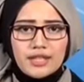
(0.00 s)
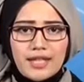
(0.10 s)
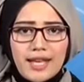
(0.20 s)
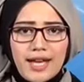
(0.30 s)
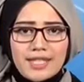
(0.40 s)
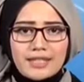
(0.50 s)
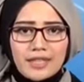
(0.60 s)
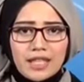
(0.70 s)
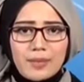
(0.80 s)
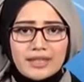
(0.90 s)
kendaraan yang
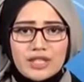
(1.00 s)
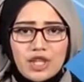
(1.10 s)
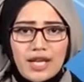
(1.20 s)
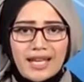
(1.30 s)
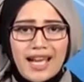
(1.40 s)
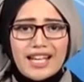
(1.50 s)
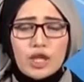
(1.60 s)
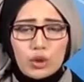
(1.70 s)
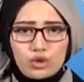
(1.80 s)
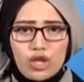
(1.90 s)
terlibat kecelakaan
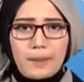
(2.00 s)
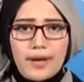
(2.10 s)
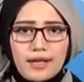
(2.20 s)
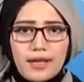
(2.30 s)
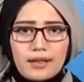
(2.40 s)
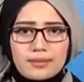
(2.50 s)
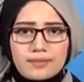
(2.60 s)
rusak parah.